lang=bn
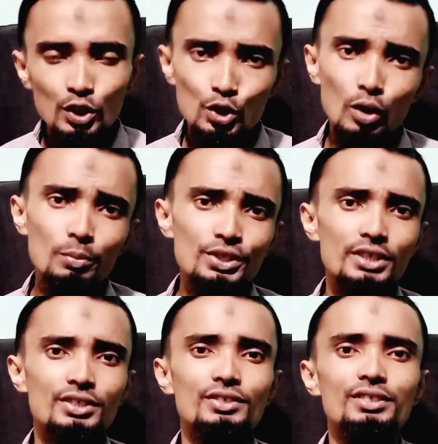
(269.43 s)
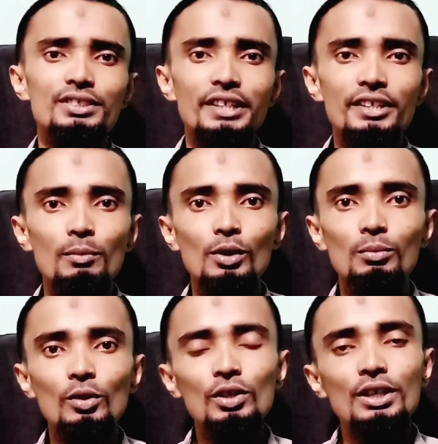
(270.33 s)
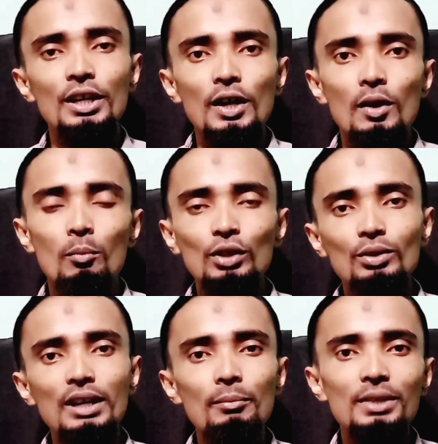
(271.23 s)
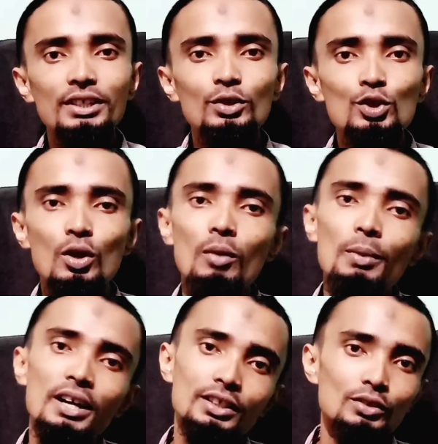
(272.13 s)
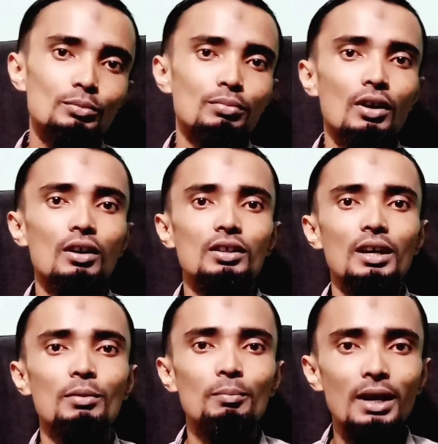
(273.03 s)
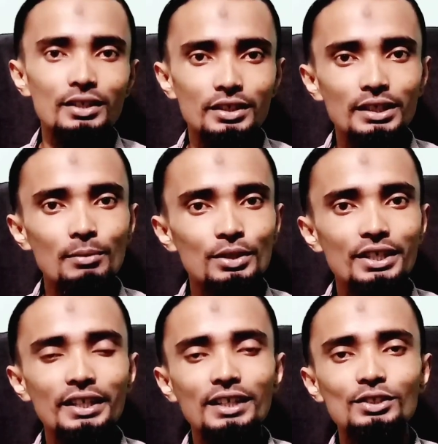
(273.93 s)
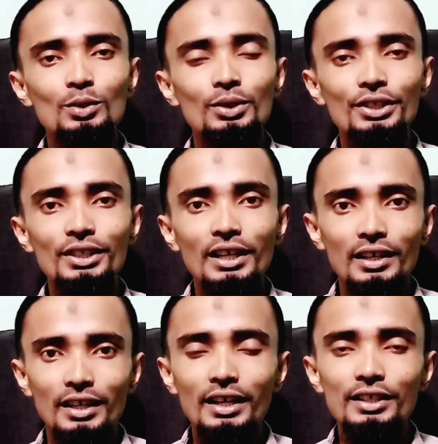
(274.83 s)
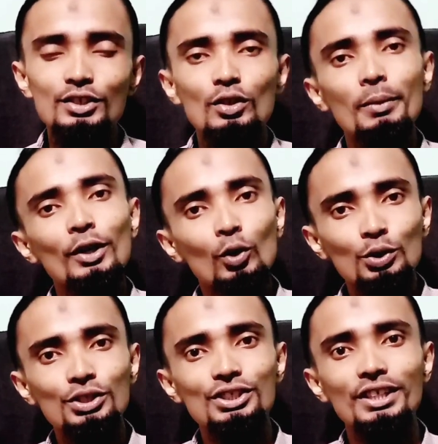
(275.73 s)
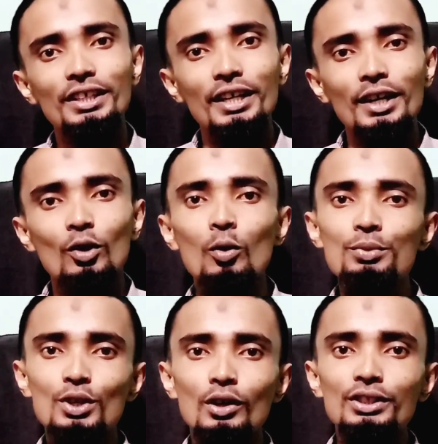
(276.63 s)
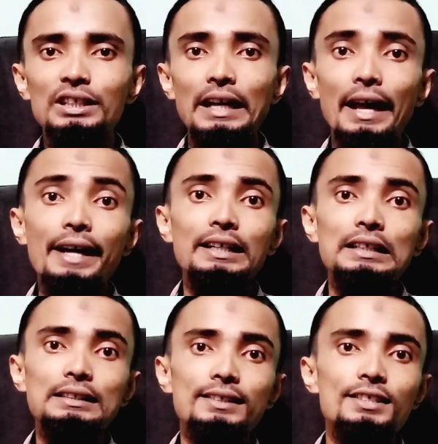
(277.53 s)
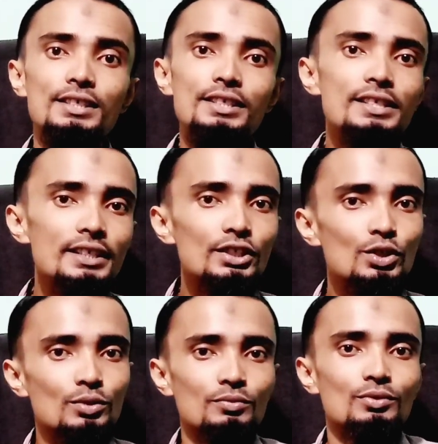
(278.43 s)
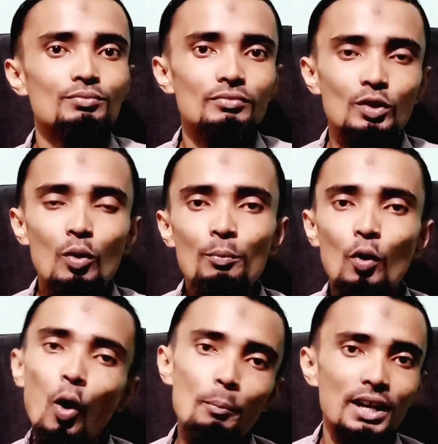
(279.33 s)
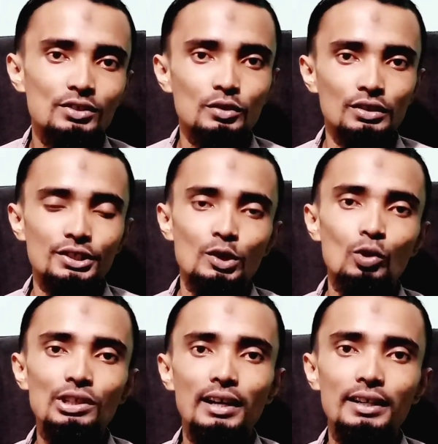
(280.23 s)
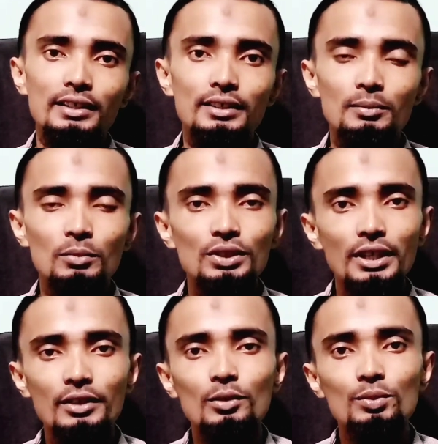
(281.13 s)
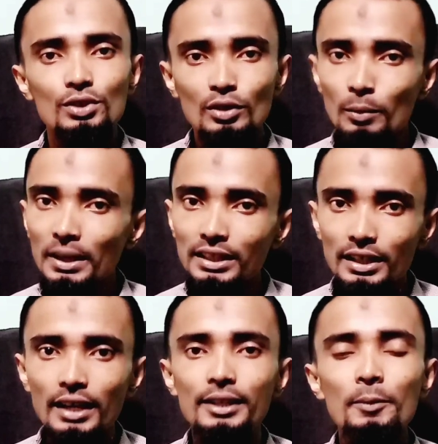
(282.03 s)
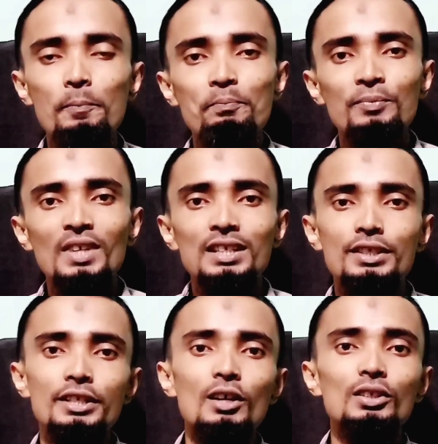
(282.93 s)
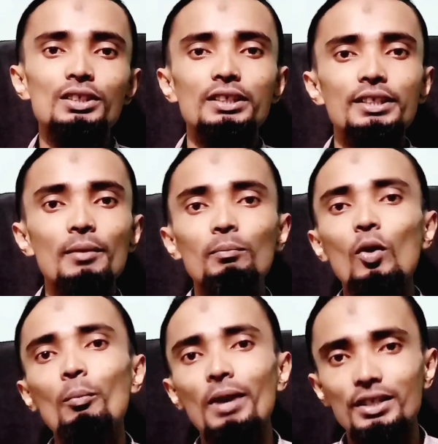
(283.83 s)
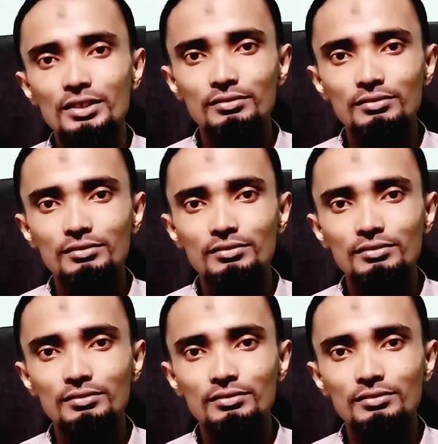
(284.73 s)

সর্বশেষ যেটা বলবো বর্তমানে আমরা কিন্তু সবাই কিন্তু ব্লক এবং পাটিকের কাপড় নিয়ে কাজ করি হ্যাঁ সবাই করতেছে খুব সহজে একটা জিনিস নিয়ে খুব কম কাজ করতেছে ওই জায়গাটার মধ্যে এখনও পর্যন্ত বাজার খালি সেটা হচ্ছে কি মোমবাটি